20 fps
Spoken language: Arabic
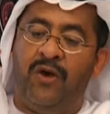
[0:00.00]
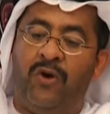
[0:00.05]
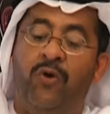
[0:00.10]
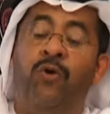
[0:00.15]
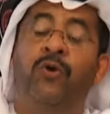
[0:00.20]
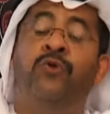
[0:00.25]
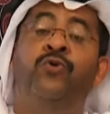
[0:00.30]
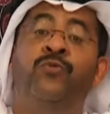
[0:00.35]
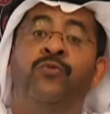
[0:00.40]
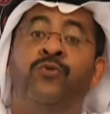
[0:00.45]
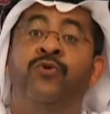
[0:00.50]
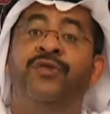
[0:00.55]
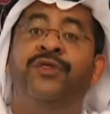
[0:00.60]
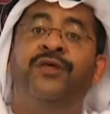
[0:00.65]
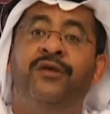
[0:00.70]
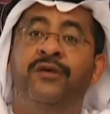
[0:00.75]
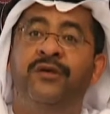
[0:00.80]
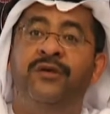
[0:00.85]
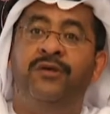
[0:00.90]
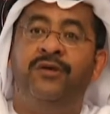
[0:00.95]
قلت
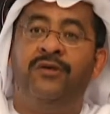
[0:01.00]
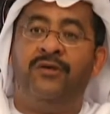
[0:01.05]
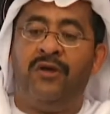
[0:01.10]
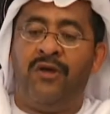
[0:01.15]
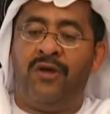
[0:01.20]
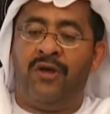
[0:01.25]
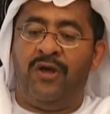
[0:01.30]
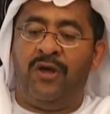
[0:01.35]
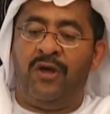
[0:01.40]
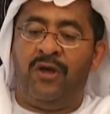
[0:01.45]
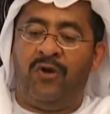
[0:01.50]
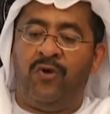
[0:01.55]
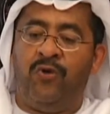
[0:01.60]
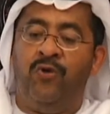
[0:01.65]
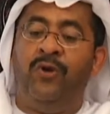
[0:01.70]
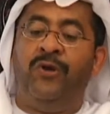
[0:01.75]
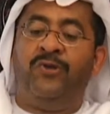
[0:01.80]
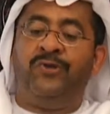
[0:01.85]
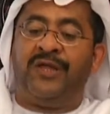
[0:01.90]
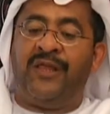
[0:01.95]
امكثي
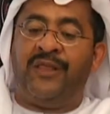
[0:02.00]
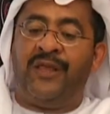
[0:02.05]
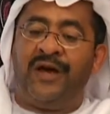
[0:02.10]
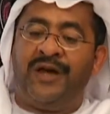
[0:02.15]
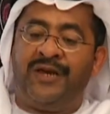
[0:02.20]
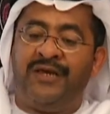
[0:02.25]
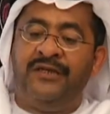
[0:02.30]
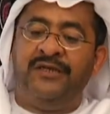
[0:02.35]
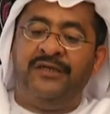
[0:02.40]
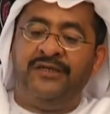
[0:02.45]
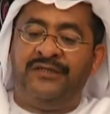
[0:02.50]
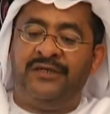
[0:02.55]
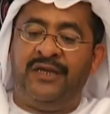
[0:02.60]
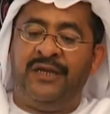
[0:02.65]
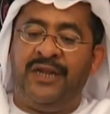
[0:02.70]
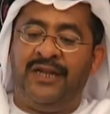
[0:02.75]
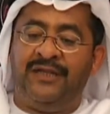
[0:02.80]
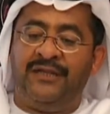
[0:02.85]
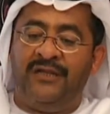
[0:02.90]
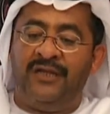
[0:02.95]
كل التضاريس
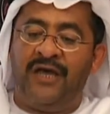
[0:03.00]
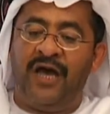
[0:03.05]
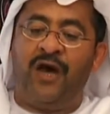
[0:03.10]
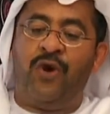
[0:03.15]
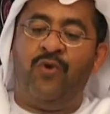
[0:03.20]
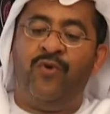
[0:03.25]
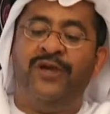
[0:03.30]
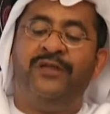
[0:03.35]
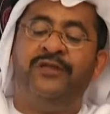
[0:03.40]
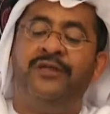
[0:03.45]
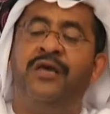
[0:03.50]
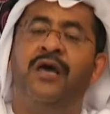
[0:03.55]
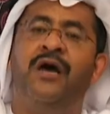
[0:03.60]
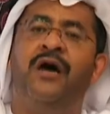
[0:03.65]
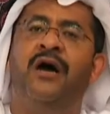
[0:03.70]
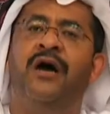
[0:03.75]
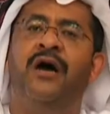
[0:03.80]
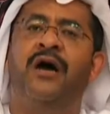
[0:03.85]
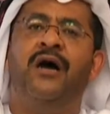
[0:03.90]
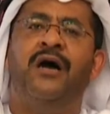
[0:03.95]
التي
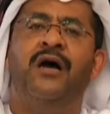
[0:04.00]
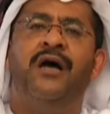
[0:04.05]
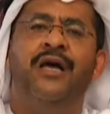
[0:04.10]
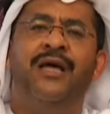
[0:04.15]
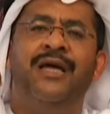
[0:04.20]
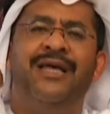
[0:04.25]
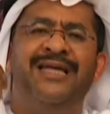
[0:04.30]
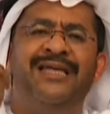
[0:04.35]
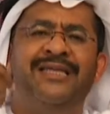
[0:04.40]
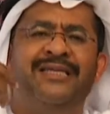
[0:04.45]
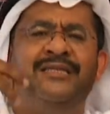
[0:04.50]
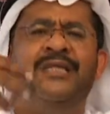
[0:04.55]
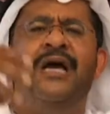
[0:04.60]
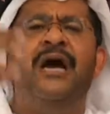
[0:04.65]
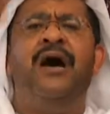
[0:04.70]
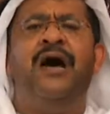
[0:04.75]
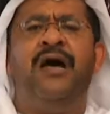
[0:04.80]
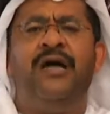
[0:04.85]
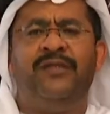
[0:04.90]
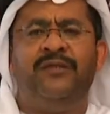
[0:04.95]
أغويتها
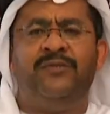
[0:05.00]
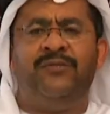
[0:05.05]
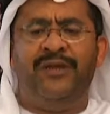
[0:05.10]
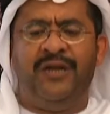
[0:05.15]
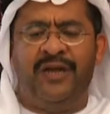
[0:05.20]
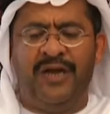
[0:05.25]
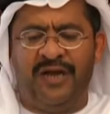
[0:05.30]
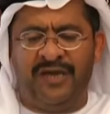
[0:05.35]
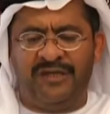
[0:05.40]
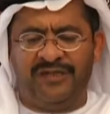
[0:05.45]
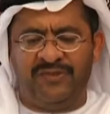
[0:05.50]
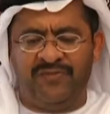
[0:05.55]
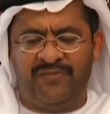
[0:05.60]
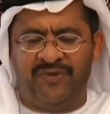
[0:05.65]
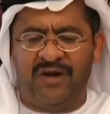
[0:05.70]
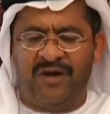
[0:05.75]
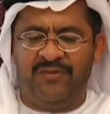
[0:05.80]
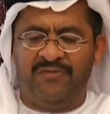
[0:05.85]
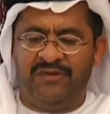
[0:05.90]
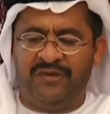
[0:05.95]
تاهت بلا
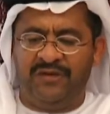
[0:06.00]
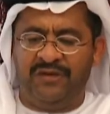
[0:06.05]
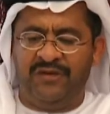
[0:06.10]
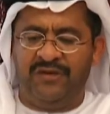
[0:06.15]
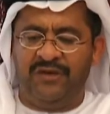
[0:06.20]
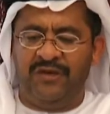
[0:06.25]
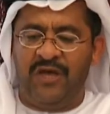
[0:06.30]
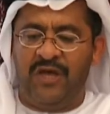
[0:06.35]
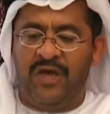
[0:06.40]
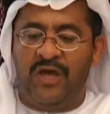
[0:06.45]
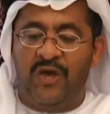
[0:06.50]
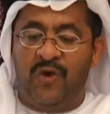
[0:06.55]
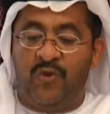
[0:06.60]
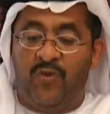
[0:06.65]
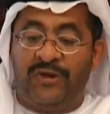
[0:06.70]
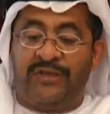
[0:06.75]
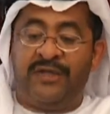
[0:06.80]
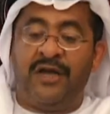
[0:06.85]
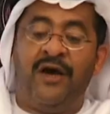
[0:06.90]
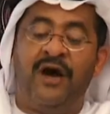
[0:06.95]
أسباب
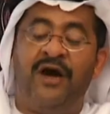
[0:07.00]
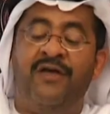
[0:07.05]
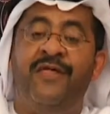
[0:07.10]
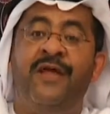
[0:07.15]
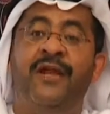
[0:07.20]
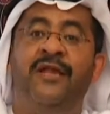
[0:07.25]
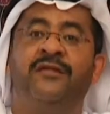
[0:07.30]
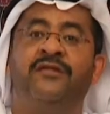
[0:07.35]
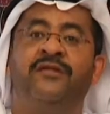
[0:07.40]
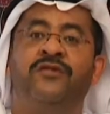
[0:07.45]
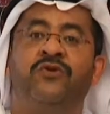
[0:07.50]
وتخاذلت